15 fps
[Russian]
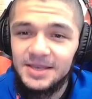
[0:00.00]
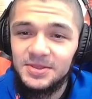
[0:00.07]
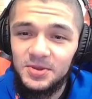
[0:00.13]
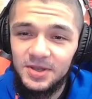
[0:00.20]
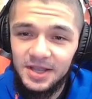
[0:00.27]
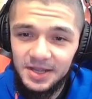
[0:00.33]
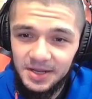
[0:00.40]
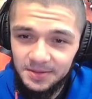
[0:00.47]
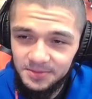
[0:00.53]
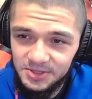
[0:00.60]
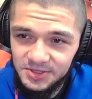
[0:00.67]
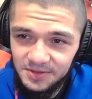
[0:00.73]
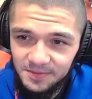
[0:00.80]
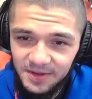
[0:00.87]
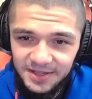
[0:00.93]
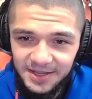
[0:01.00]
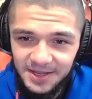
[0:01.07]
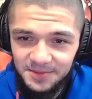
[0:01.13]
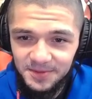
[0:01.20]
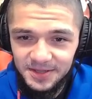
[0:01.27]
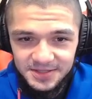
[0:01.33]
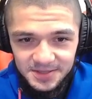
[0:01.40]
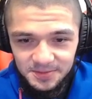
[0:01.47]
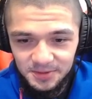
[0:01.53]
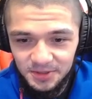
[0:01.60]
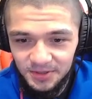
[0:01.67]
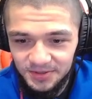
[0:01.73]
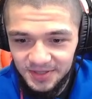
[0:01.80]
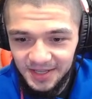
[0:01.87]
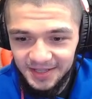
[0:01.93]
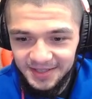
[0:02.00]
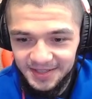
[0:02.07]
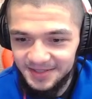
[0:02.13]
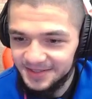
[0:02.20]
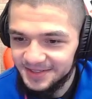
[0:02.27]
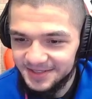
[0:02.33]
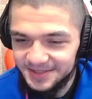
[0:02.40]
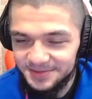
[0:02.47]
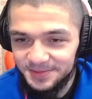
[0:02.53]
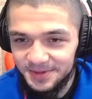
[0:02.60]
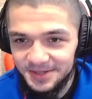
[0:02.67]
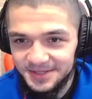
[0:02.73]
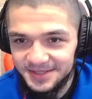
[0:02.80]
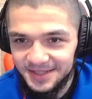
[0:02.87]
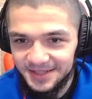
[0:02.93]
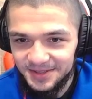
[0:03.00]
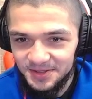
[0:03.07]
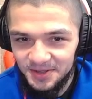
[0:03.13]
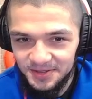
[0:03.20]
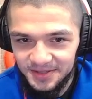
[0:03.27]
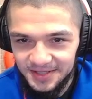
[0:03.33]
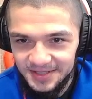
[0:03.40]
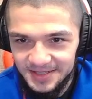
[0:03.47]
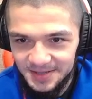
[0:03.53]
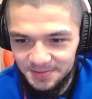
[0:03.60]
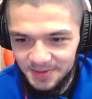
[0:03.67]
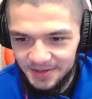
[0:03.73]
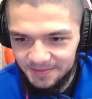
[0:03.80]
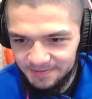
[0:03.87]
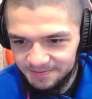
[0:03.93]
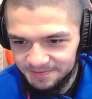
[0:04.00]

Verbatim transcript: Но, как обычно, в моей команде будут какие-нибудь просто донные типы.